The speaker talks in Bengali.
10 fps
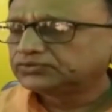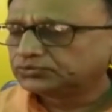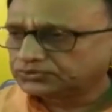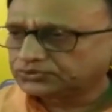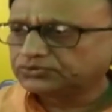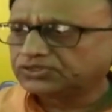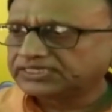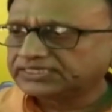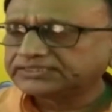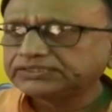সমস্ত
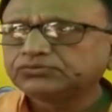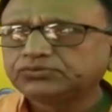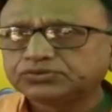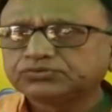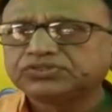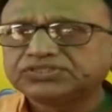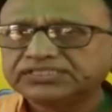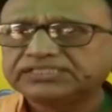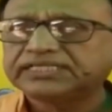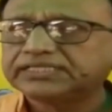দলের কাছেই অনুরোধ করেছে
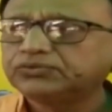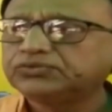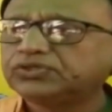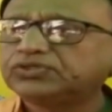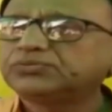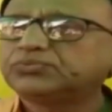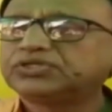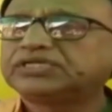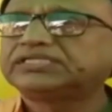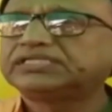যে যাতে ওই ধরনের
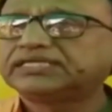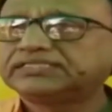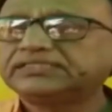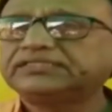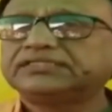ভোটারদের কাছে